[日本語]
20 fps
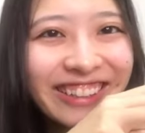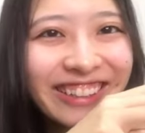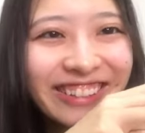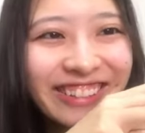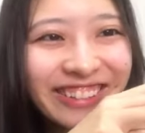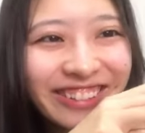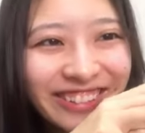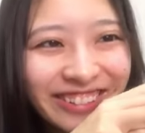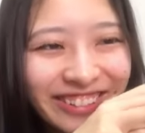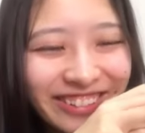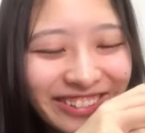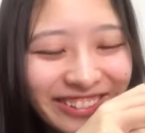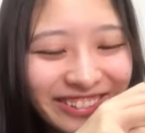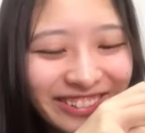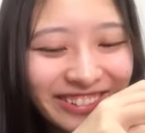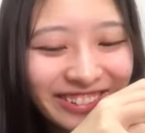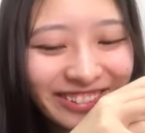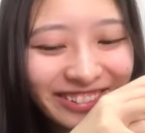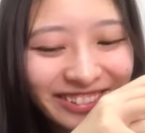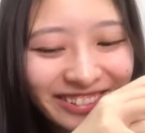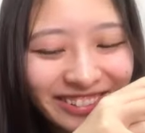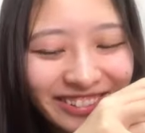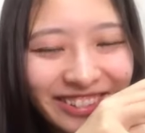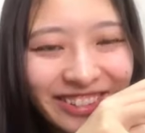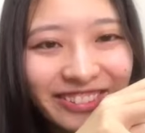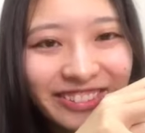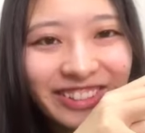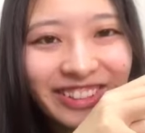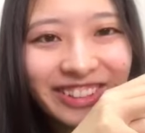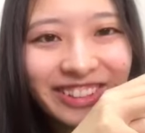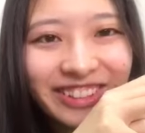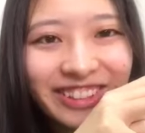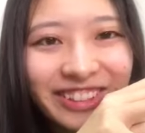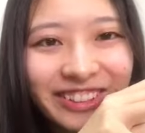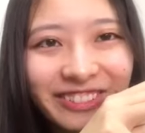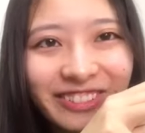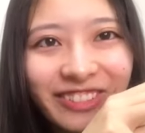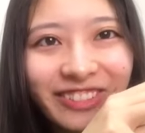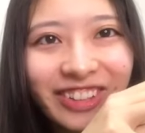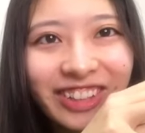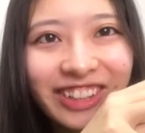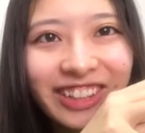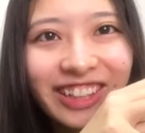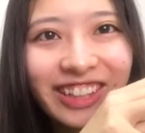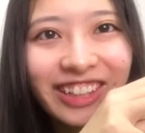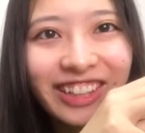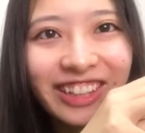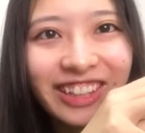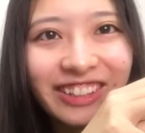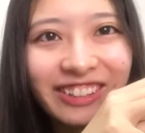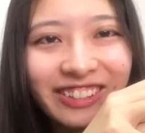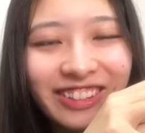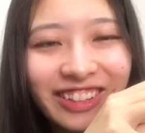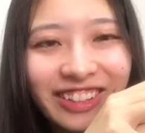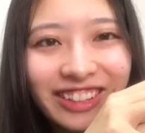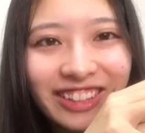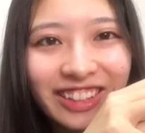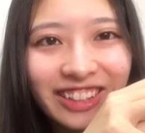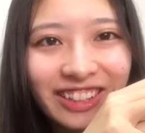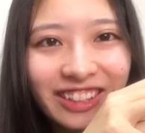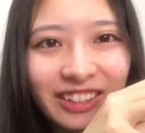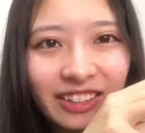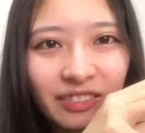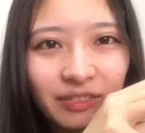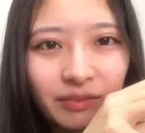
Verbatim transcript: そうそういうこと？別にいつも回ってへんけど確かに。